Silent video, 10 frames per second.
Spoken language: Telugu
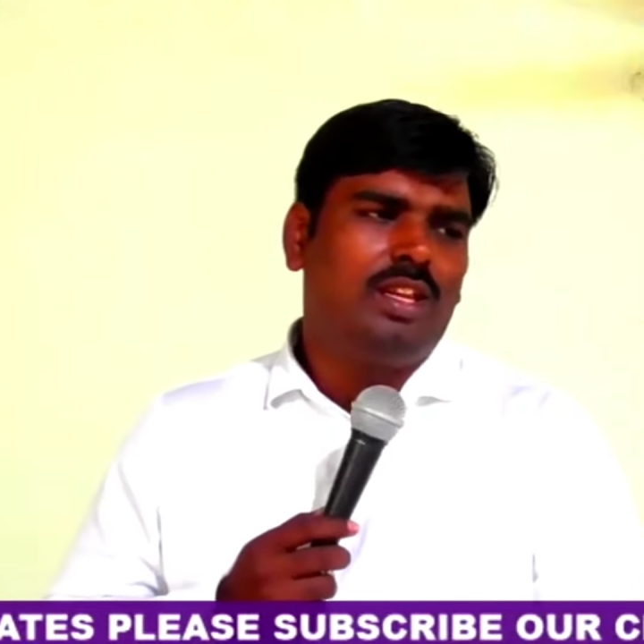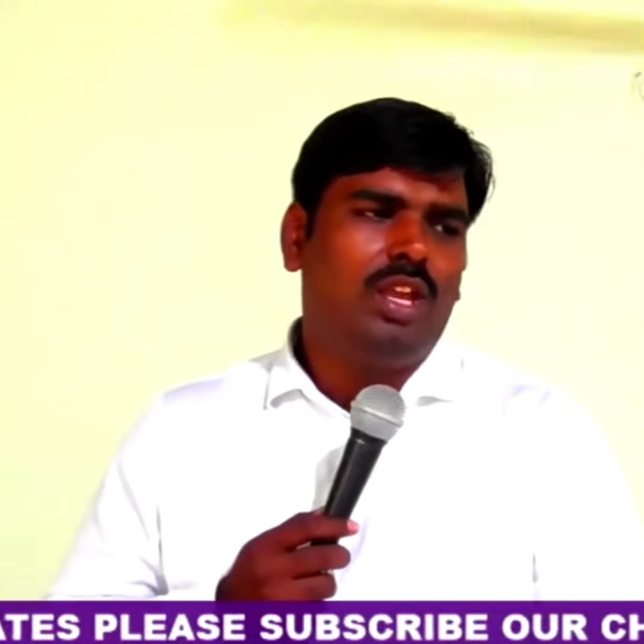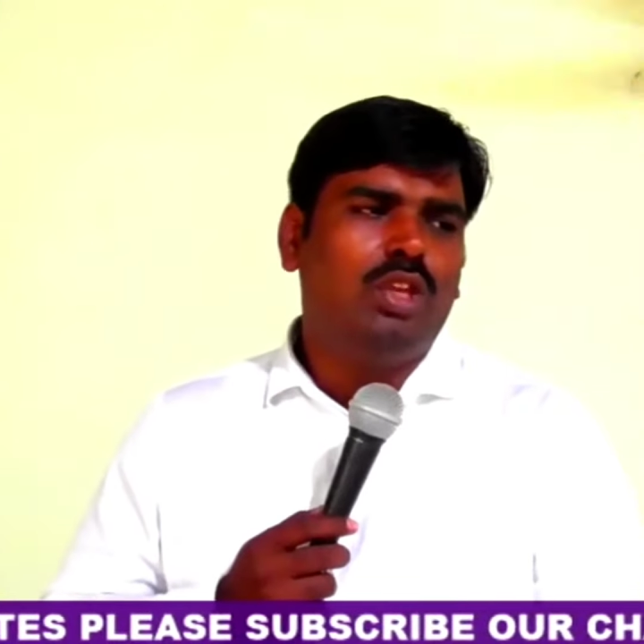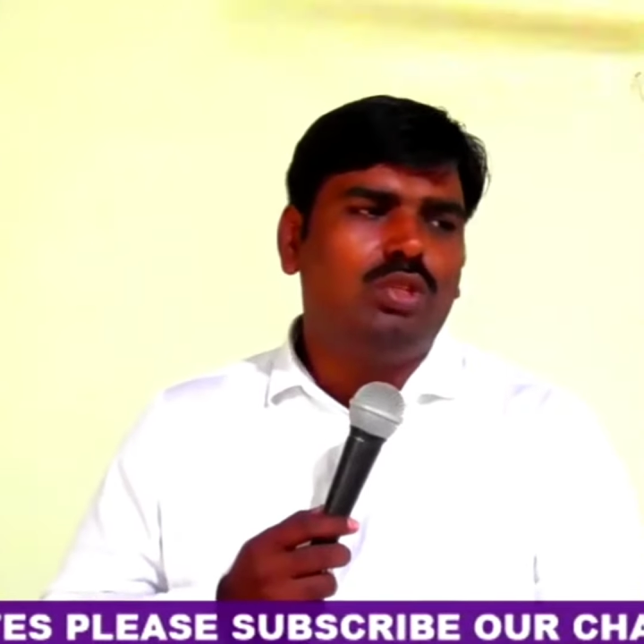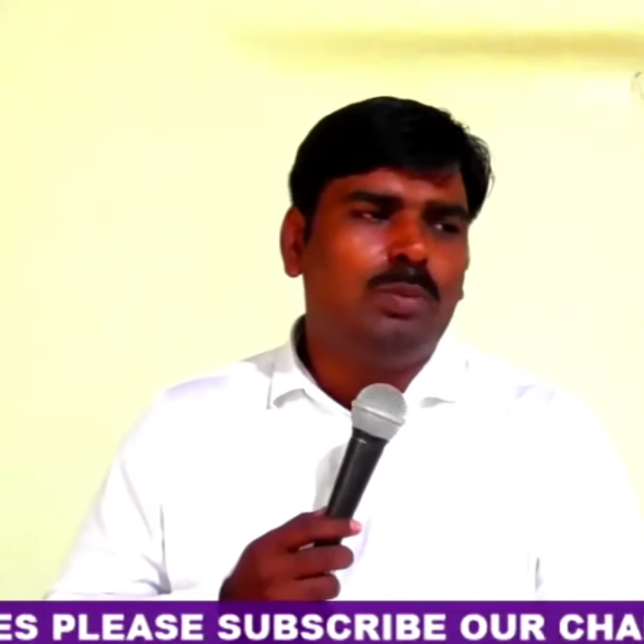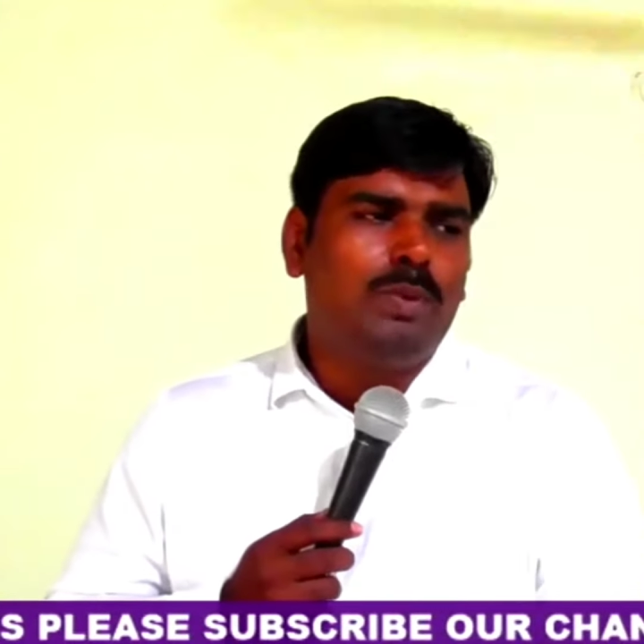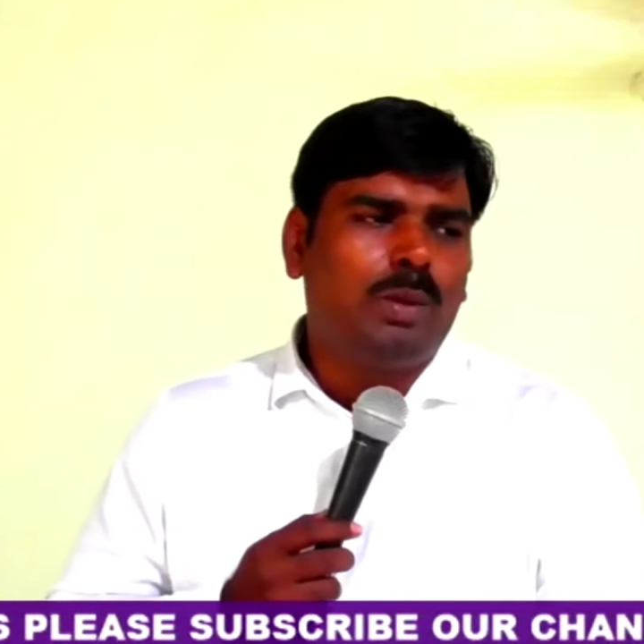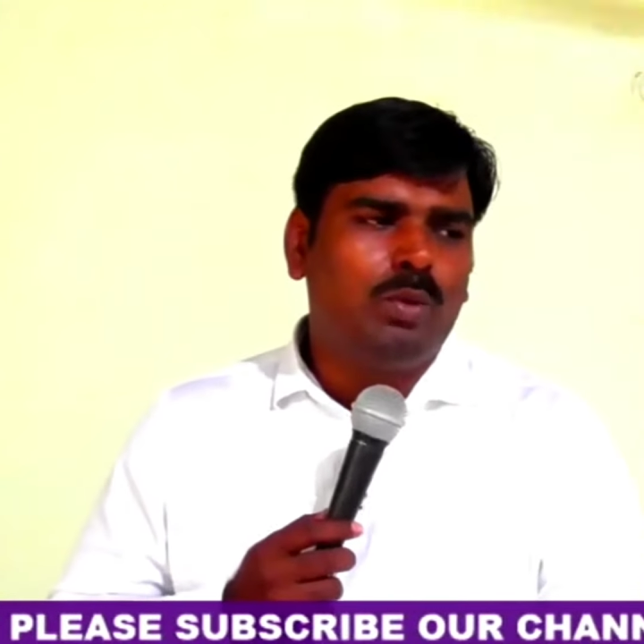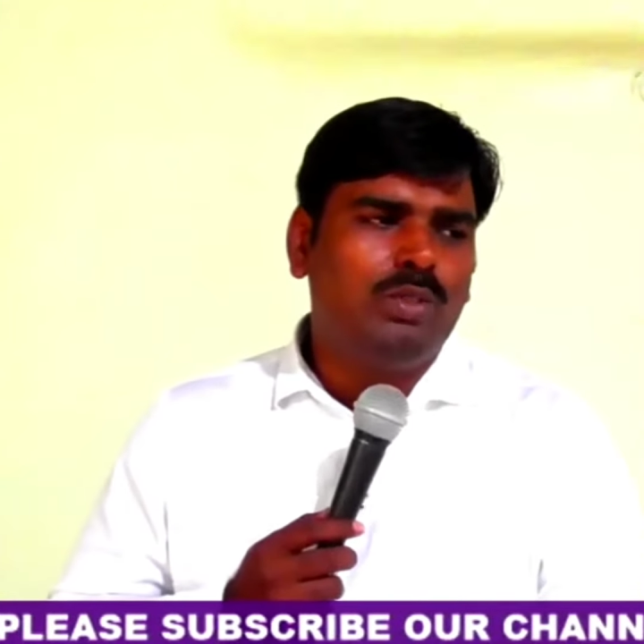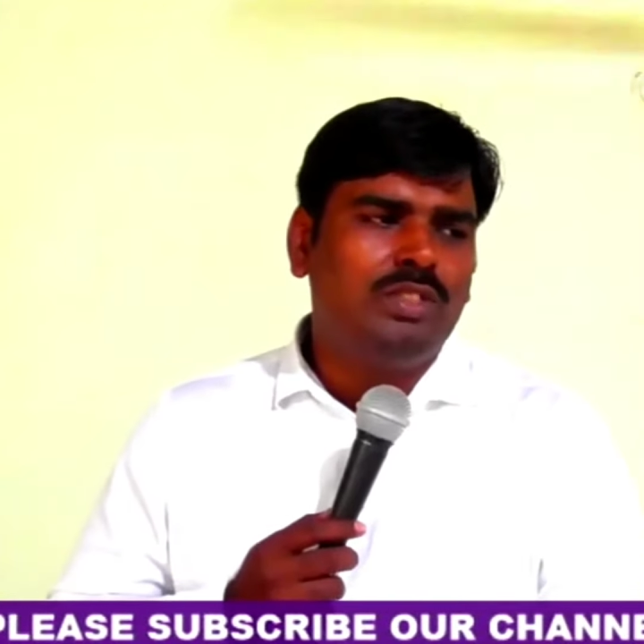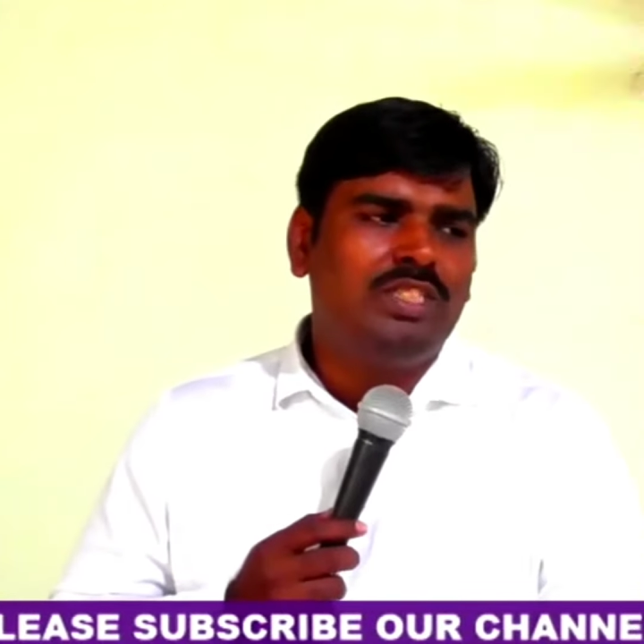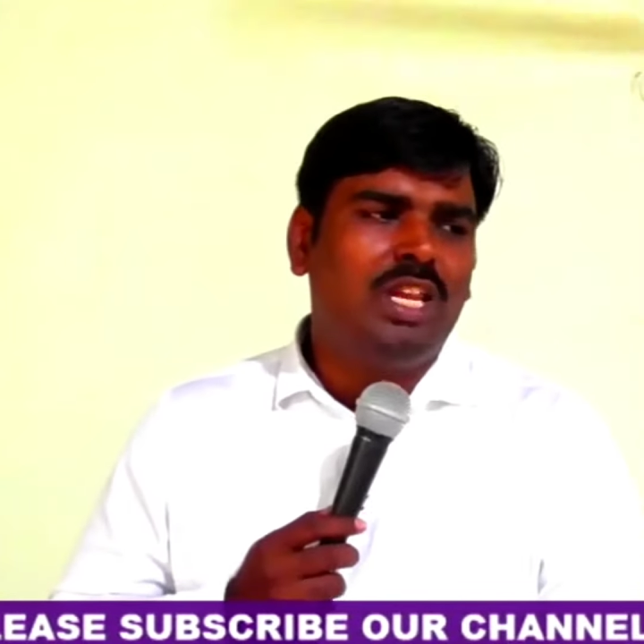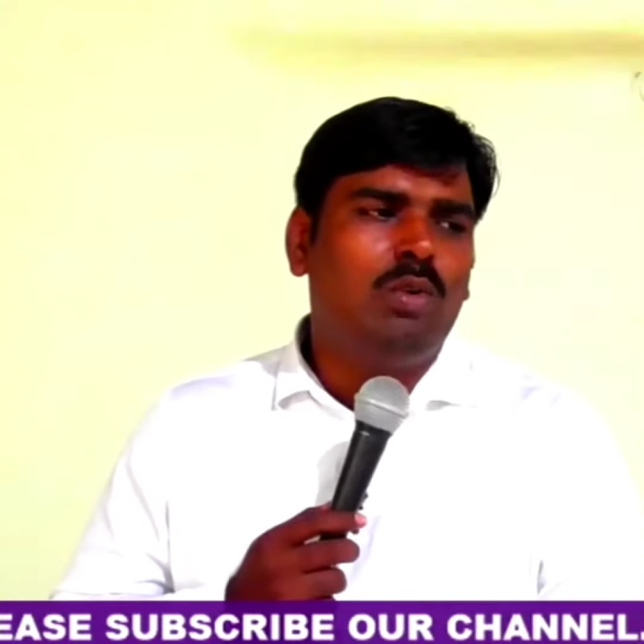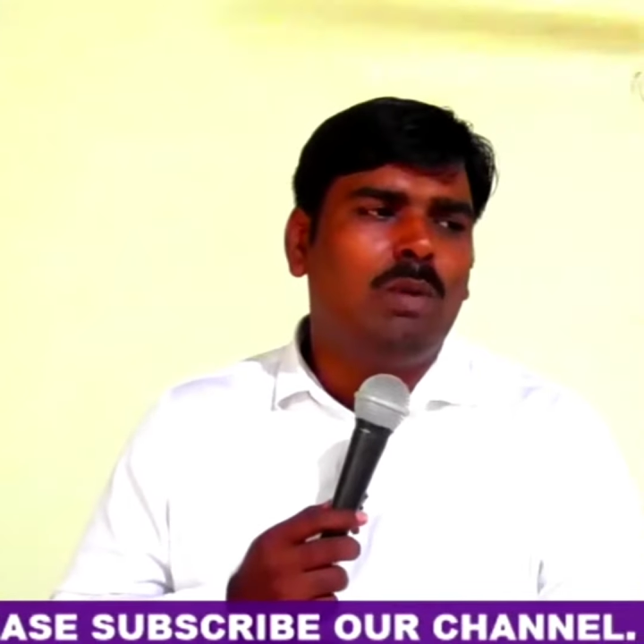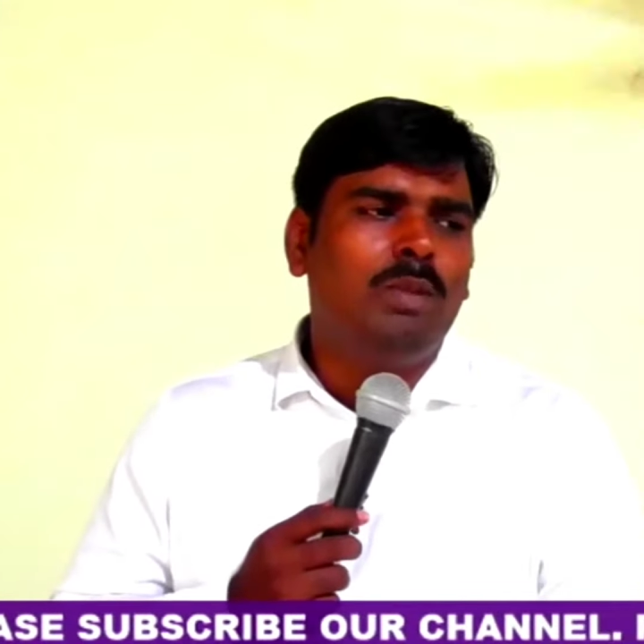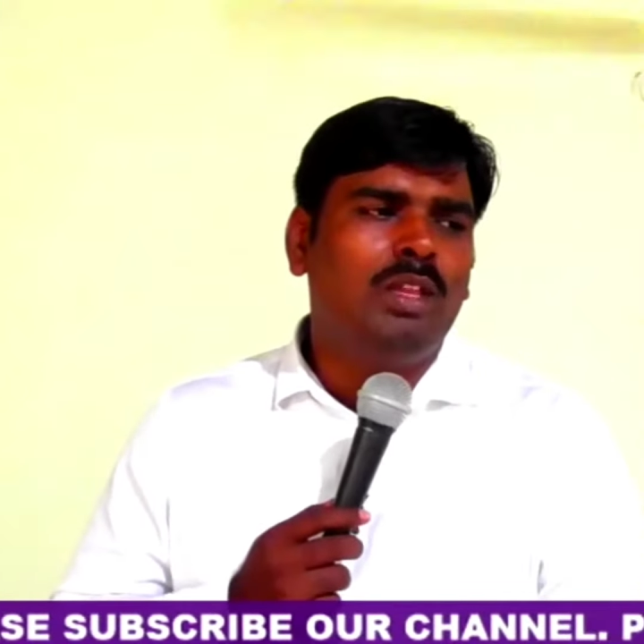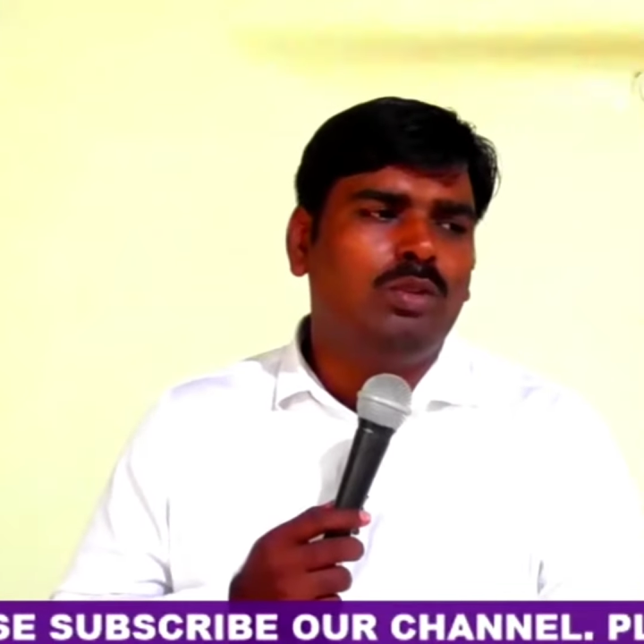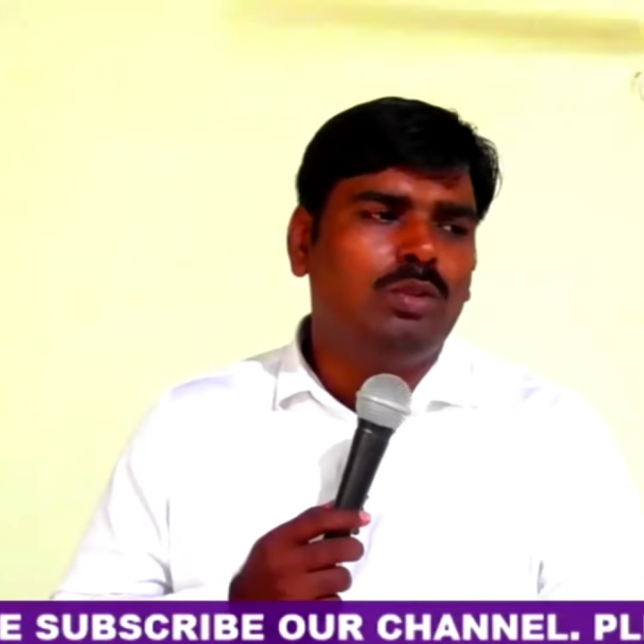యేసు ప్రభు శిలువ మీద